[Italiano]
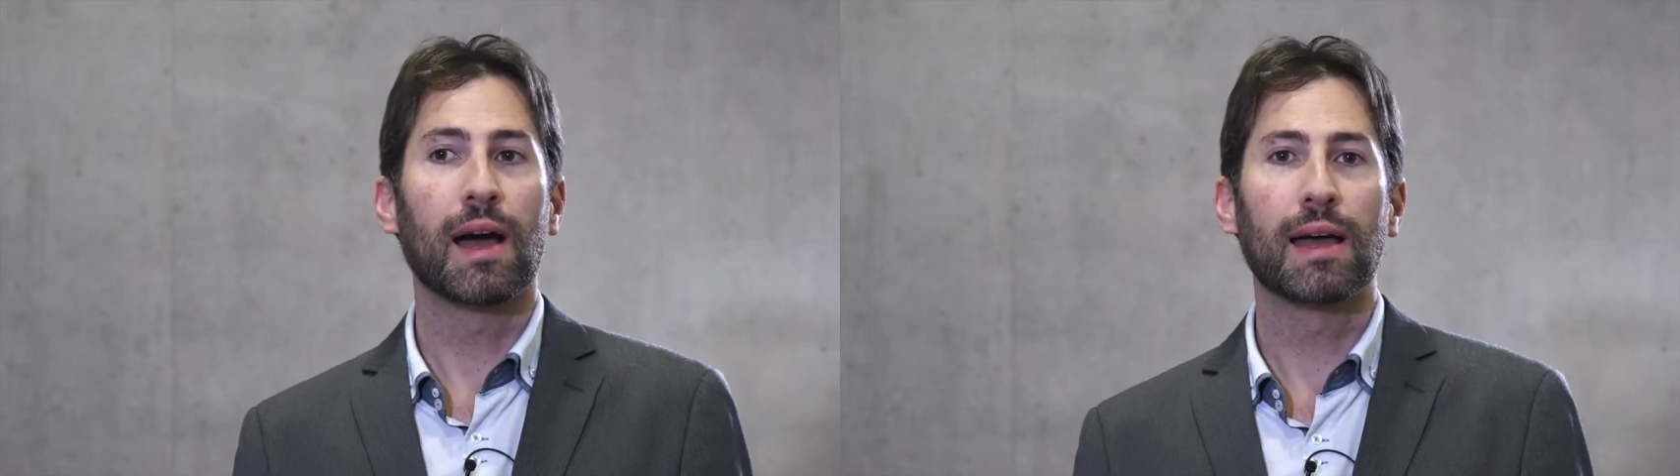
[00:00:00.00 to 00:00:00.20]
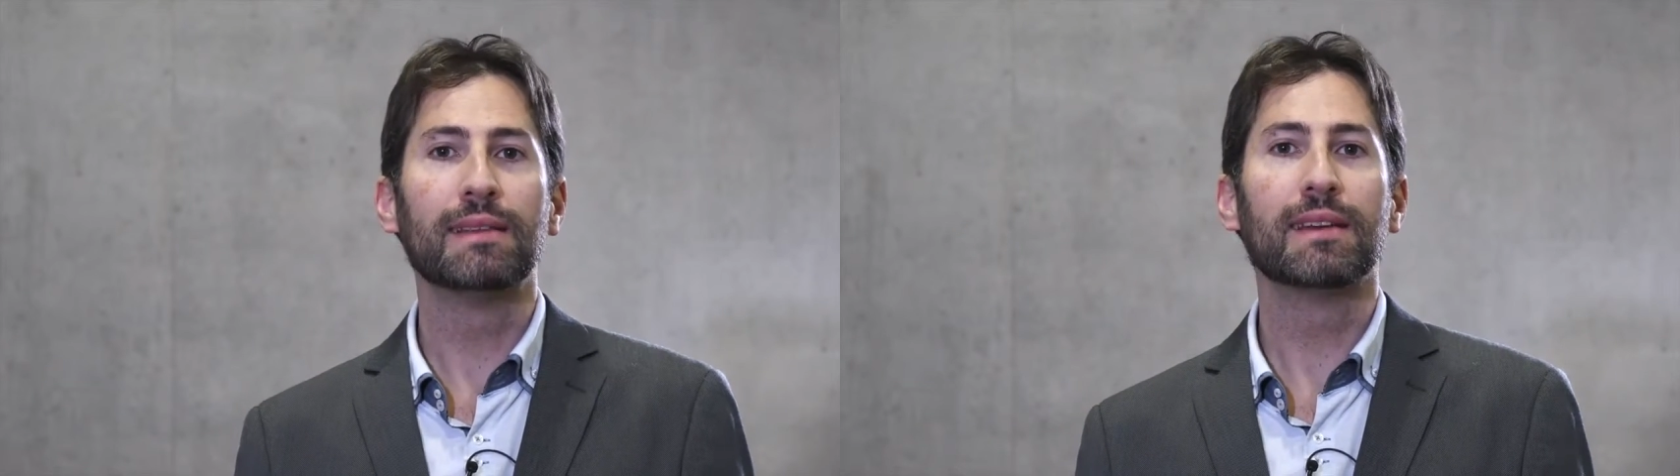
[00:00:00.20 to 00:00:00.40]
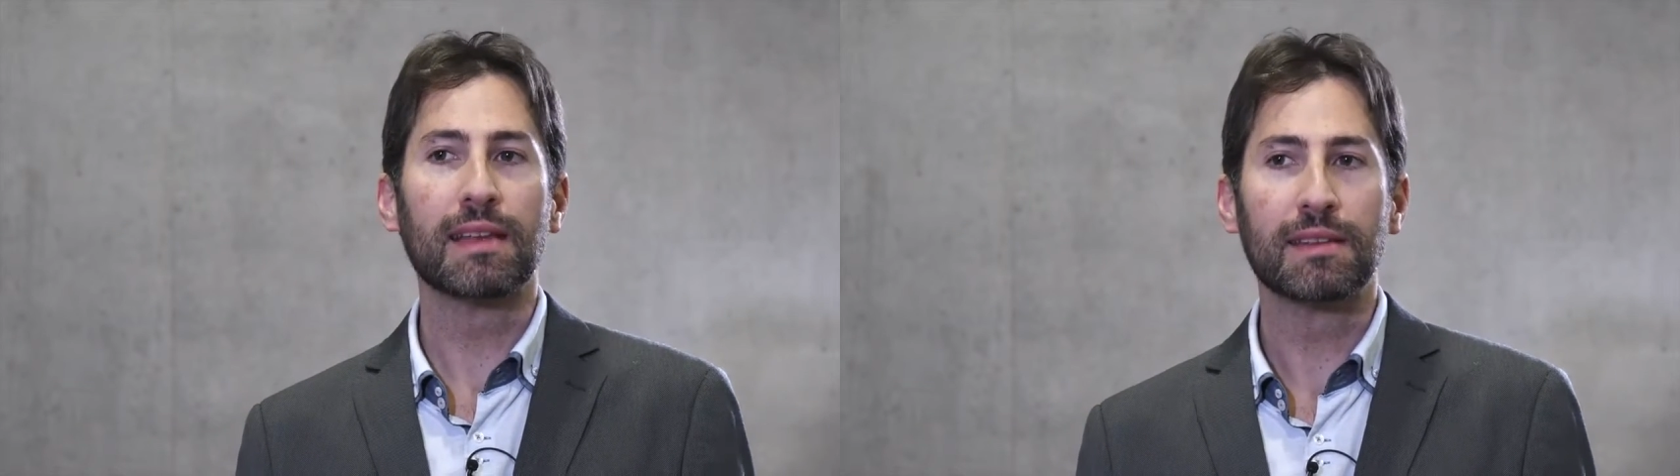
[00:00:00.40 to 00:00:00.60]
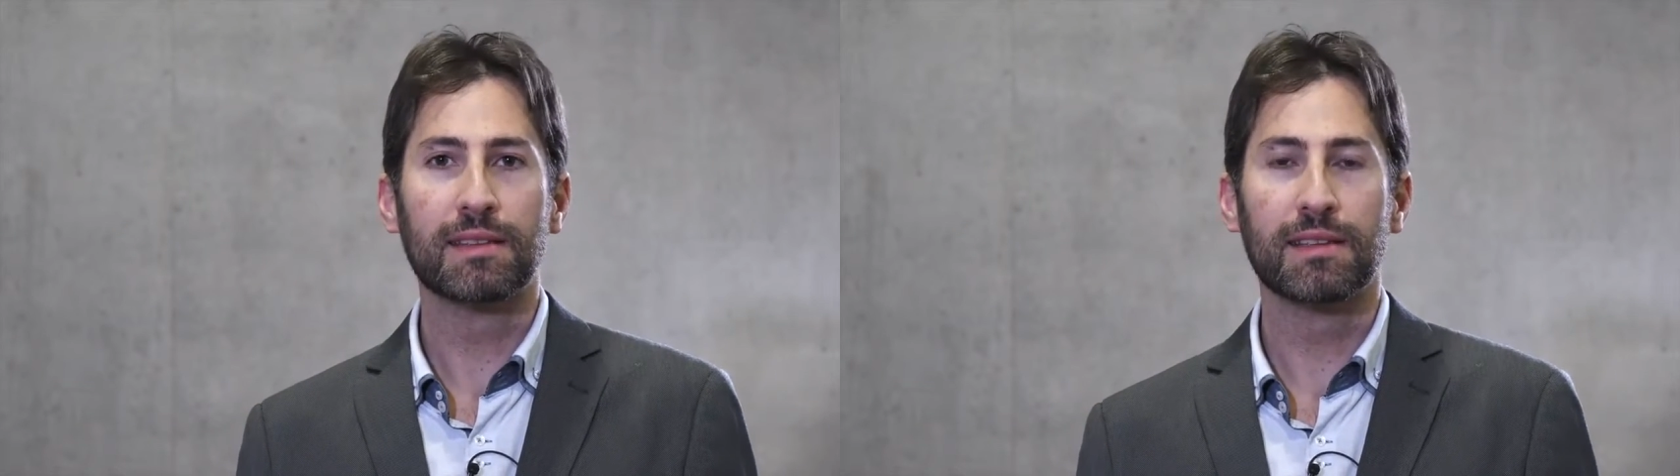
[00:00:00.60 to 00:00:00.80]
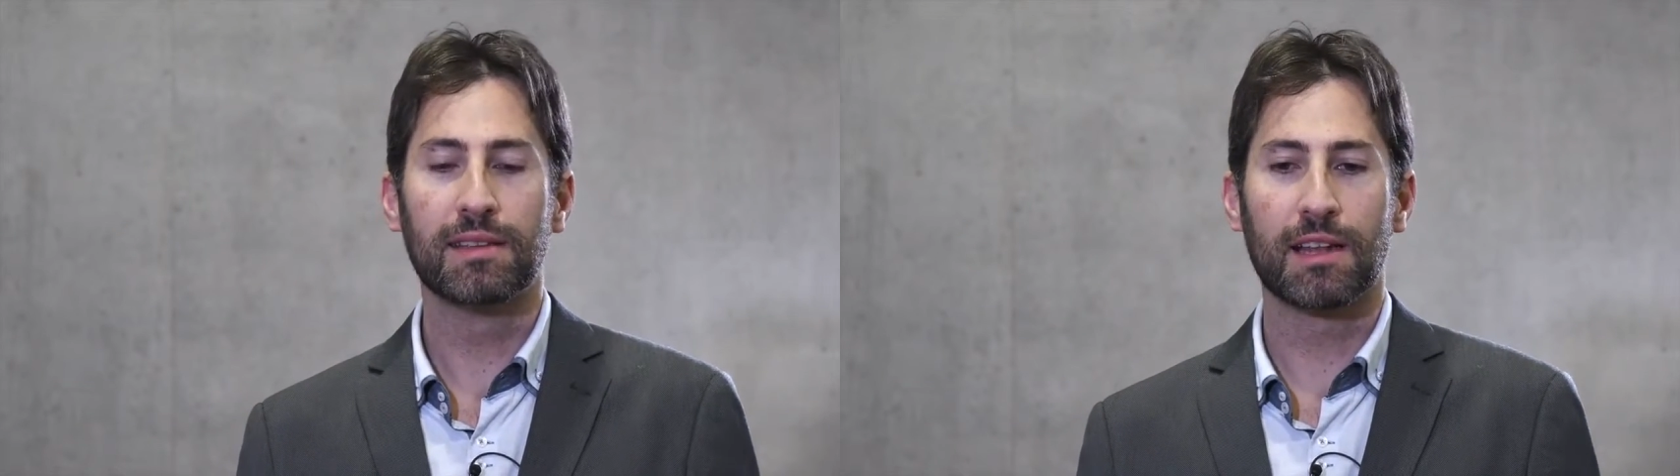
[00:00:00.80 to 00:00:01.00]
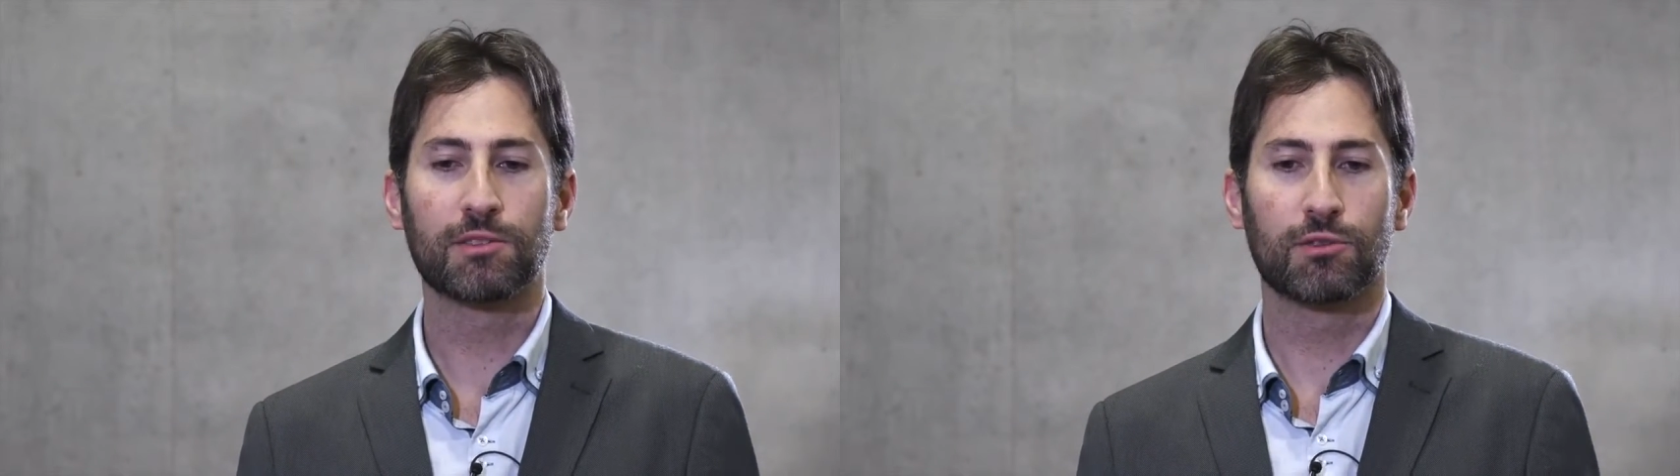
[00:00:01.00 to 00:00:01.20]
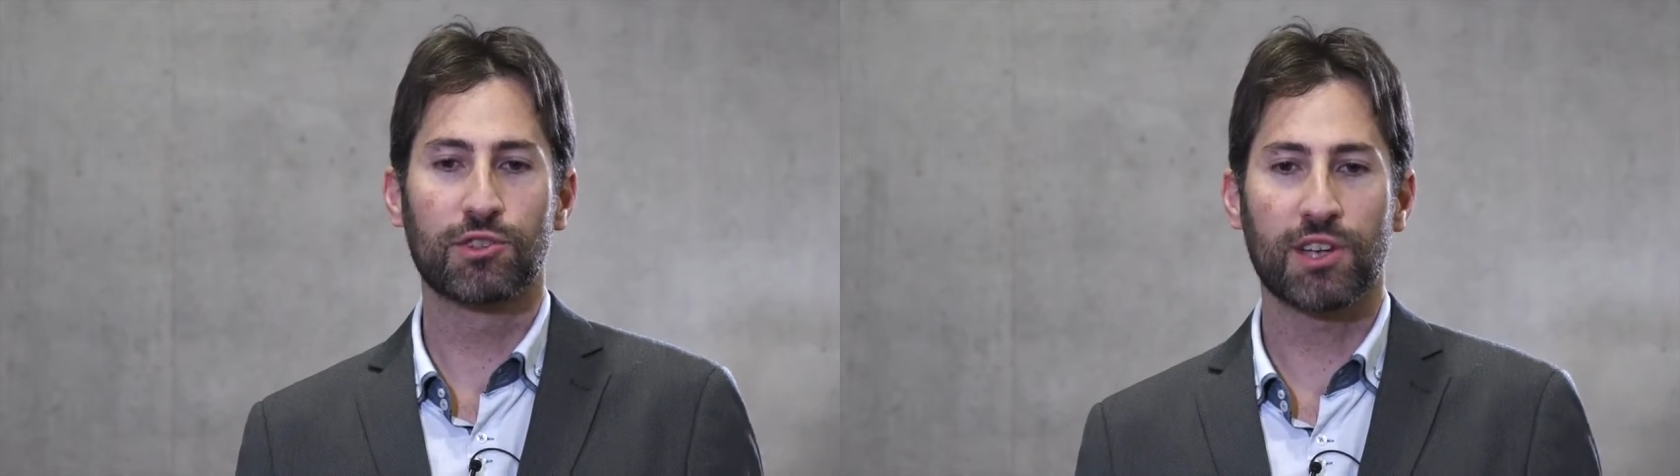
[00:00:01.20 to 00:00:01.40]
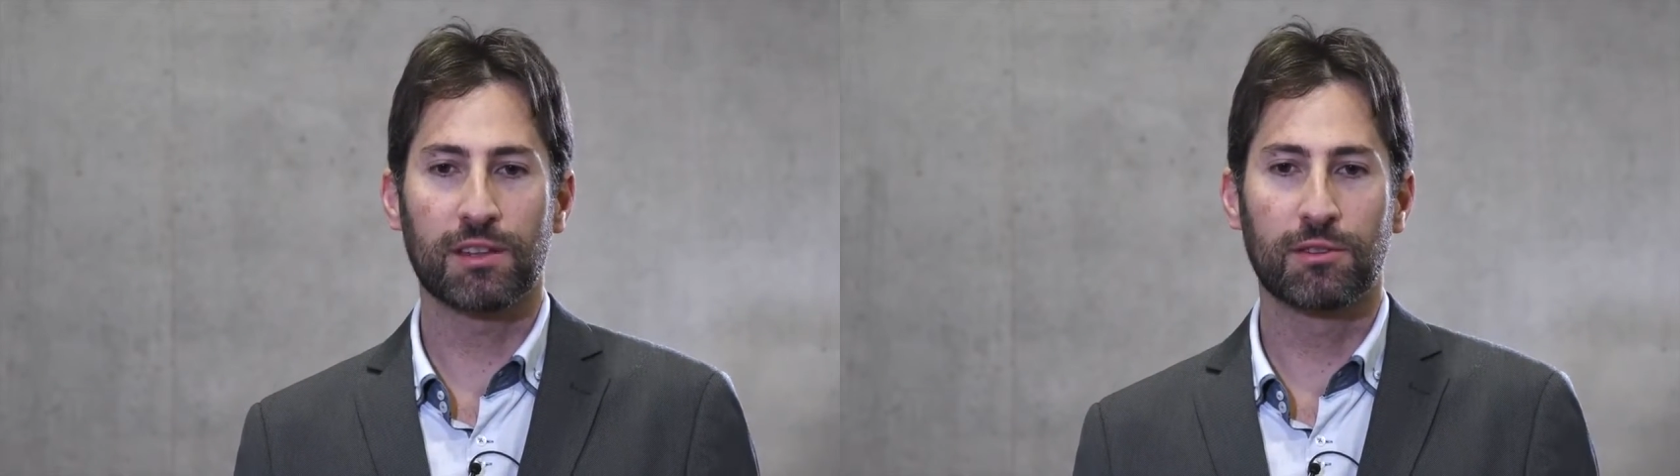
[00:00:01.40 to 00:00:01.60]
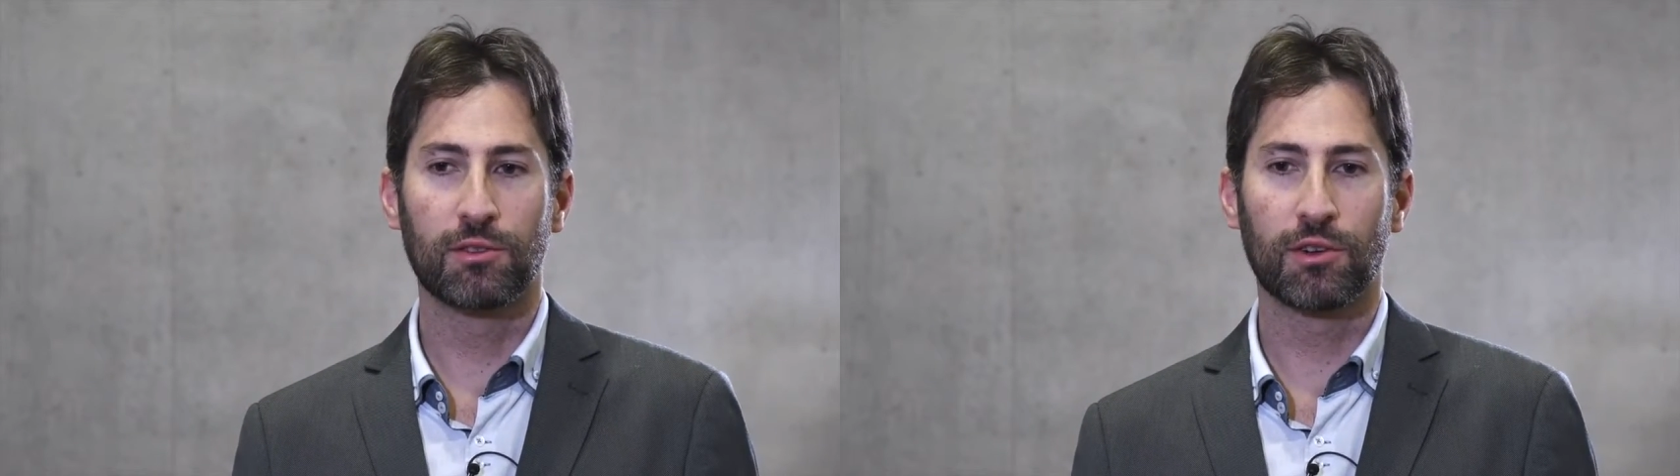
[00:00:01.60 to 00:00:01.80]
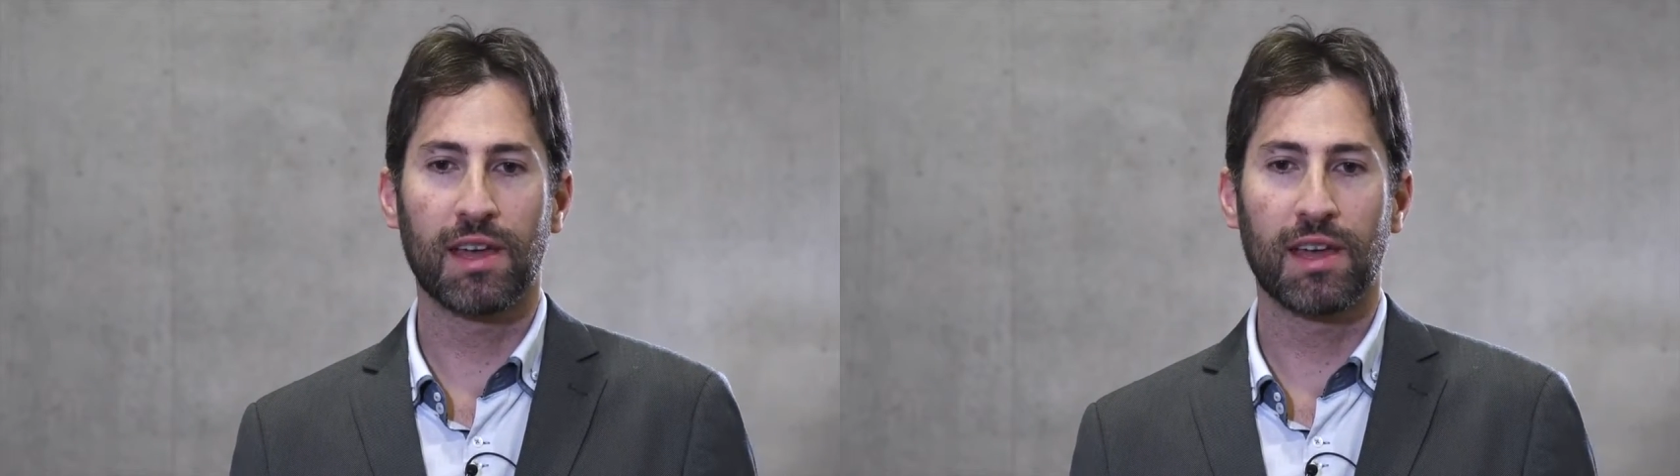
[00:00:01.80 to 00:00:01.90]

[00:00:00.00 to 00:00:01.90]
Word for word: ai diritti del soggetto